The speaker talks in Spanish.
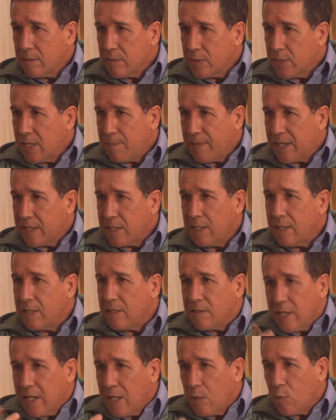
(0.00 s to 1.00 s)
repartir
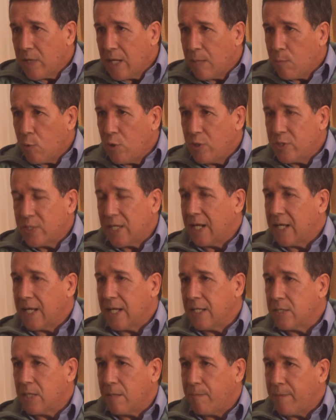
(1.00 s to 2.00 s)
en tres una bolsa
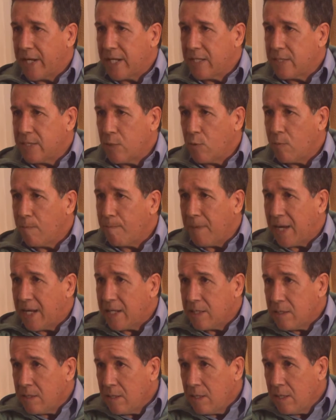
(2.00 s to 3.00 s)
alcanza para hacer un
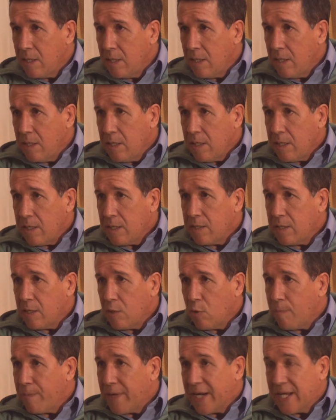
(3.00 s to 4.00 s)
pan este,
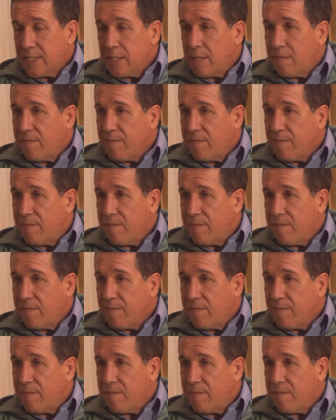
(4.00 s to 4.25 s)
o para hacer